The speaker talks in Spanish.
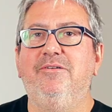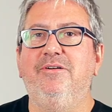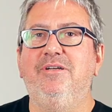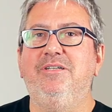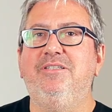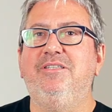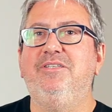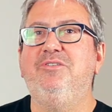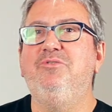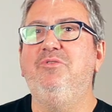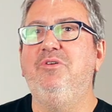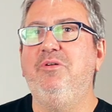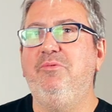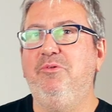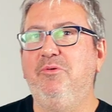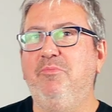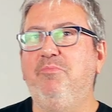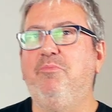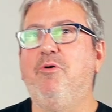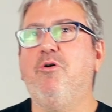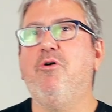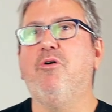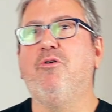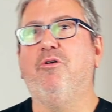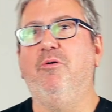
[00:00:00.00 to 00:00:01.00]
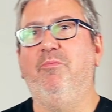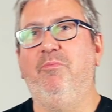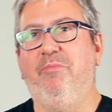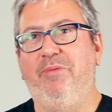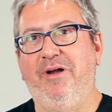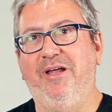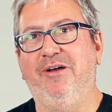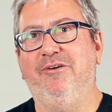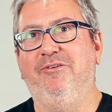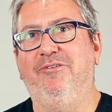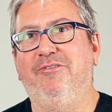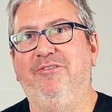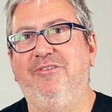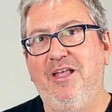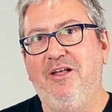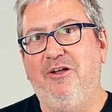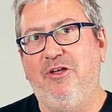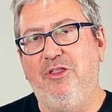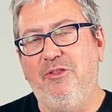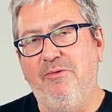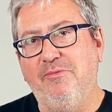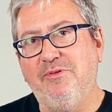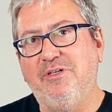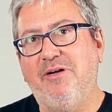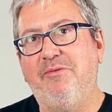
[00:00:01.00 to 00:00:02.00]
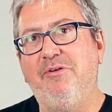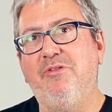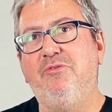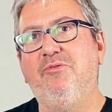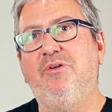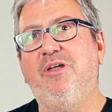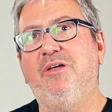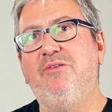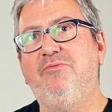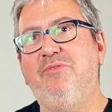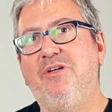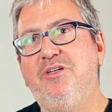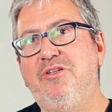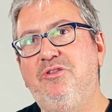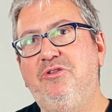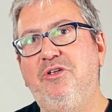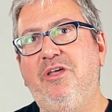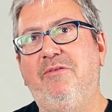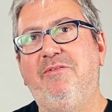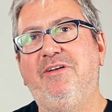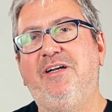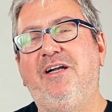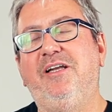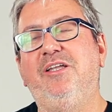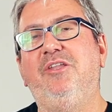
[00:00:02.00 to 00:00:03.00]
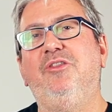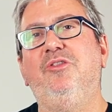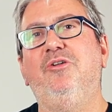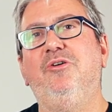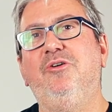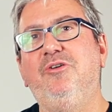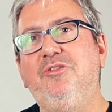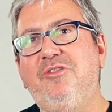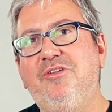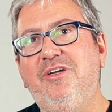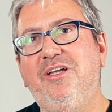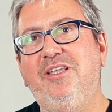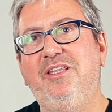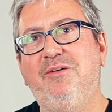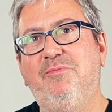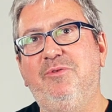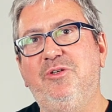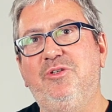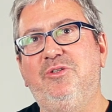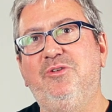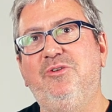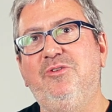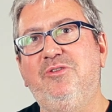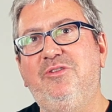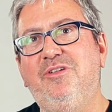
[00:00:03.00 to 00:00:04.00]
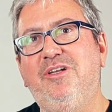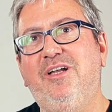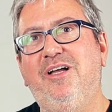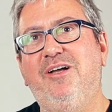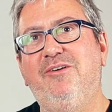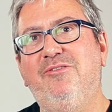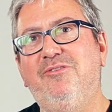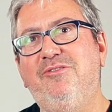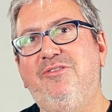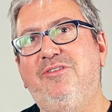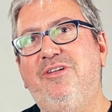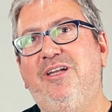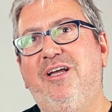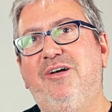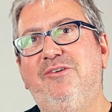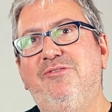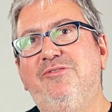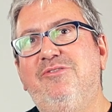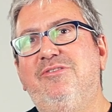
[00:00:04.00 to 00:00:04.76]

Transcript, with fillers: Este es un libro un poco complejo. Cuando vamos abriendo una, una historia va saliendo otra y después otra, otra,